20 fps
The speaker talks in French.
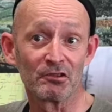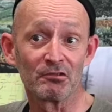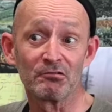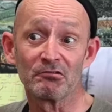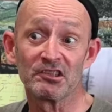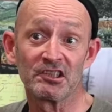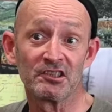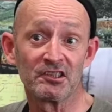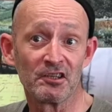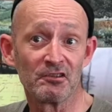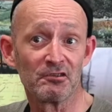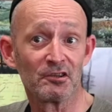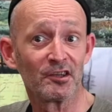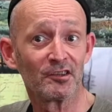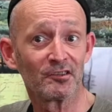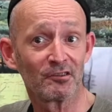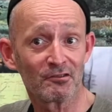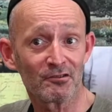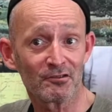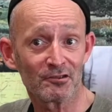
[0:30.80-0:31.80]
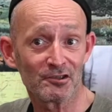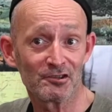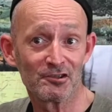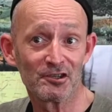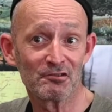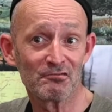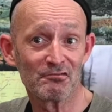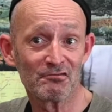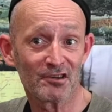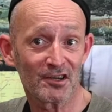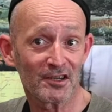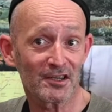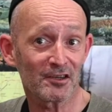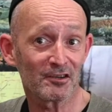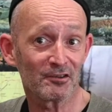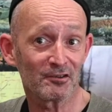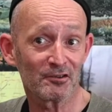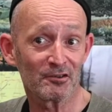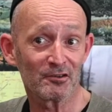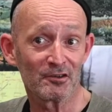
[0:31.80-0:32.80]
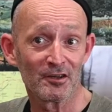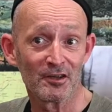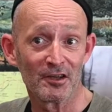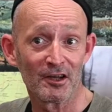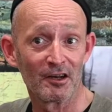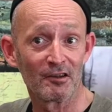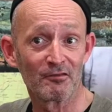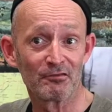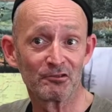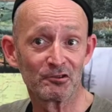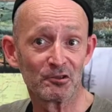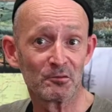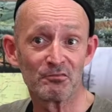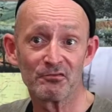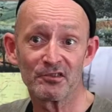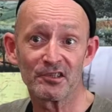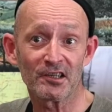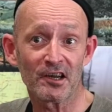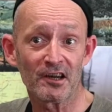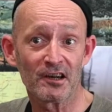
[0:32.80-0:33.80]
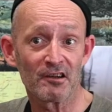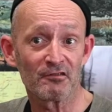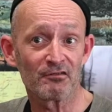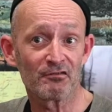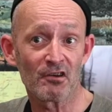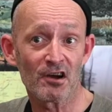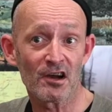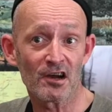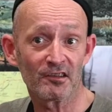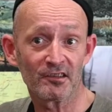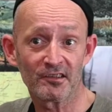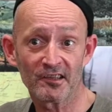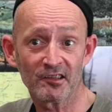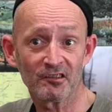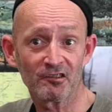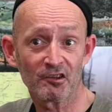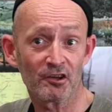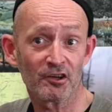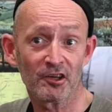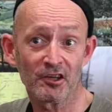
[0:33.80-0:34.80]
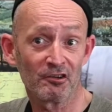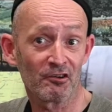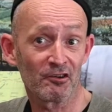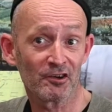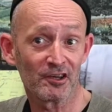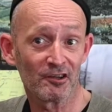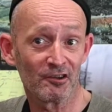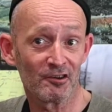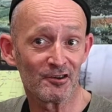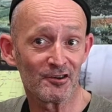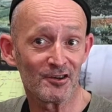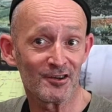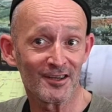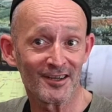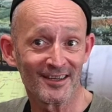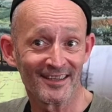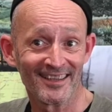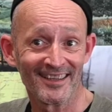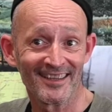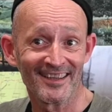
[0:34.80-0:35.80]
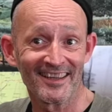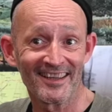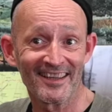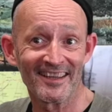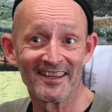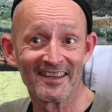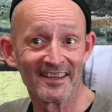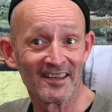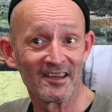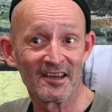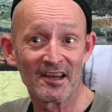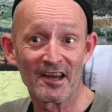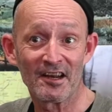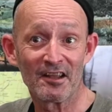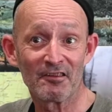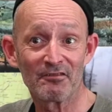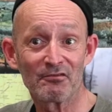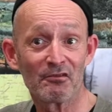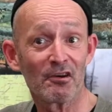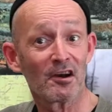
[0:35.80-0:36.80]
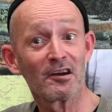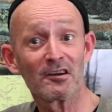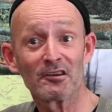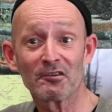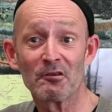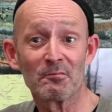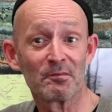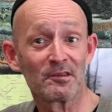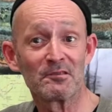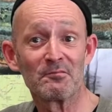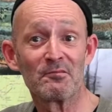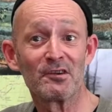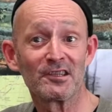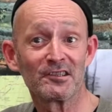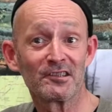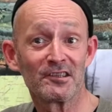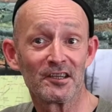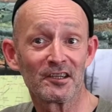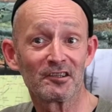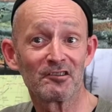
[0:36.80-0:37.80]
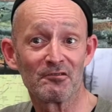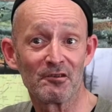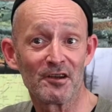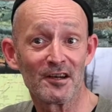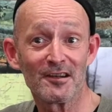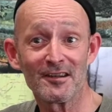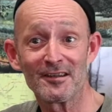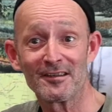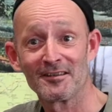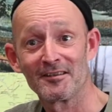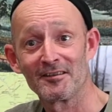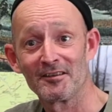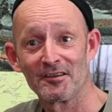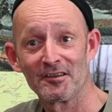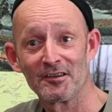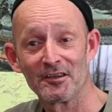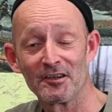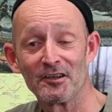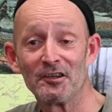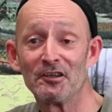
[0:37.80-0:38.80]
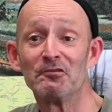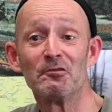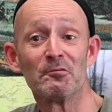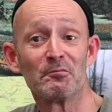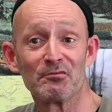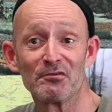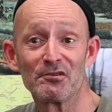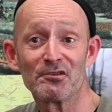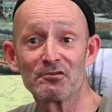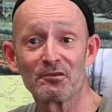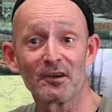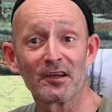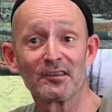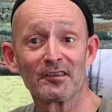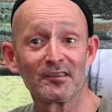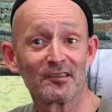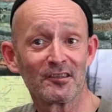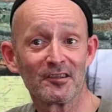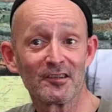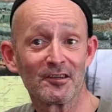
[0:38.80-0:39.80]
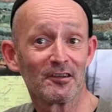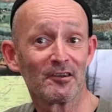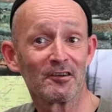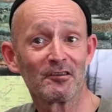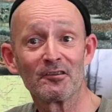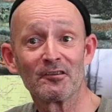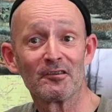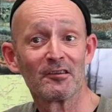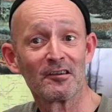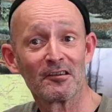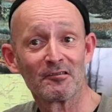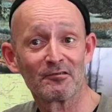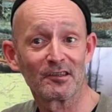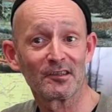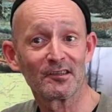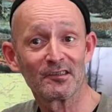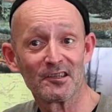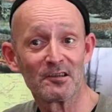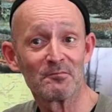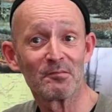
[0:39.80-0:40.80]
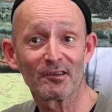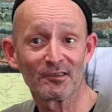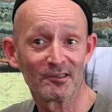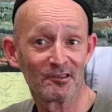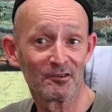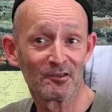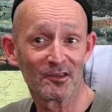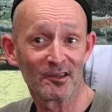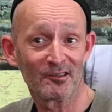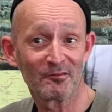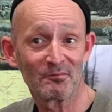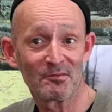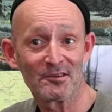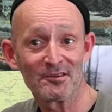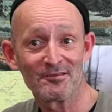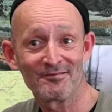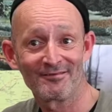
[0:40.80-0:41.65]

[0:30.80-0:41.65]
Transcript: j'étais adolescent et je découvrais que la photo pouvait être à la fois sexe, drug and rock'n'roll et à la fois complètement intellectuelle. Et depuis, je suis resté euh, fasciné par ces deux aspects.